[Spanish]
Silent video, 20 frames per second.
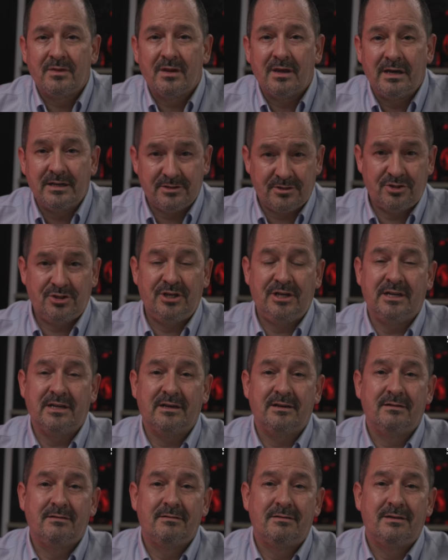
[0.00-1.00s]
es
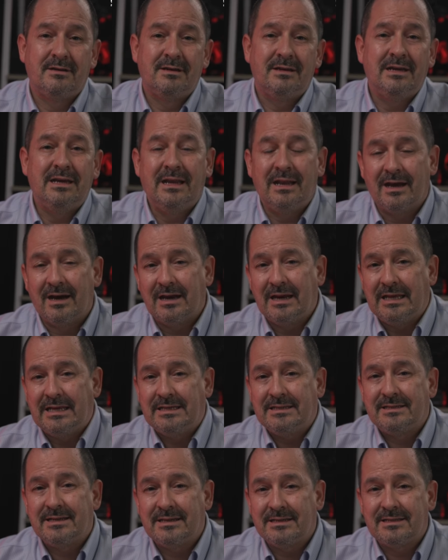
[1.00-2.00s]
China y la
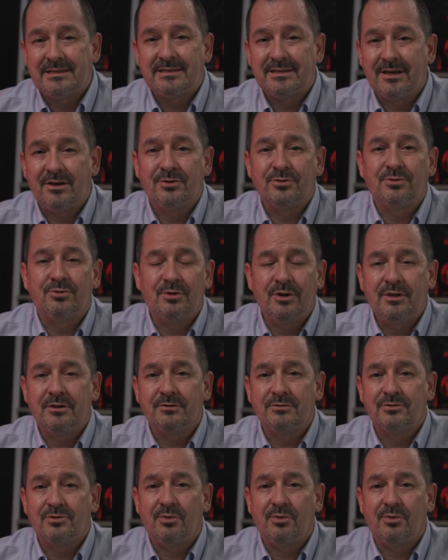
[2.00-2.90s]
gris es Estados Unidos,